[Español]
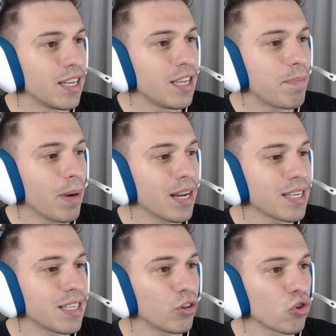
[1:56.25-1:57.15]
y
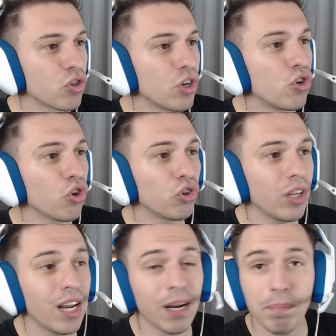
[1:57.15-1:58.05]
parece entonces no
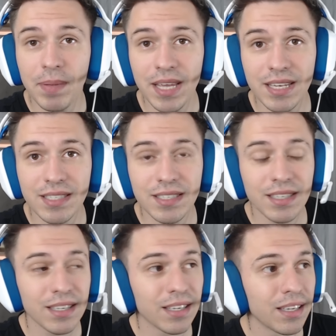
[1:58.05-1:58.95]
tener
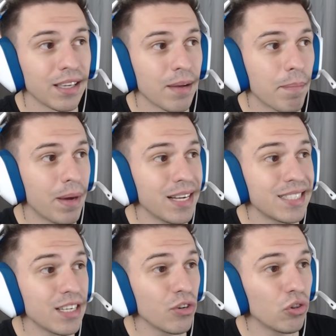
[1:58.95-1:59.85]
pies.
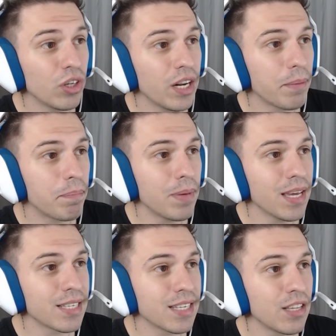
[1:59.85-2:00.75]
Parece no tener
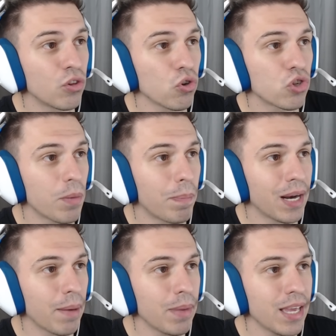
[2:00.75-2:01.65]
pies. Entonces,
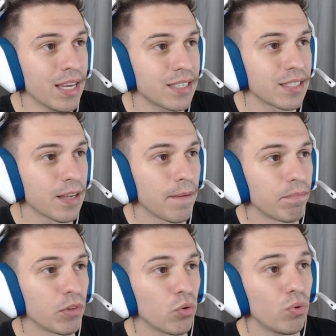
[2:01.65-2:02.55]
para mí es
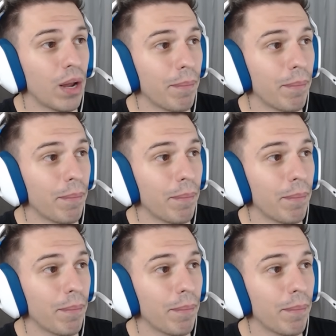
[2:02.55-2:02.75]
una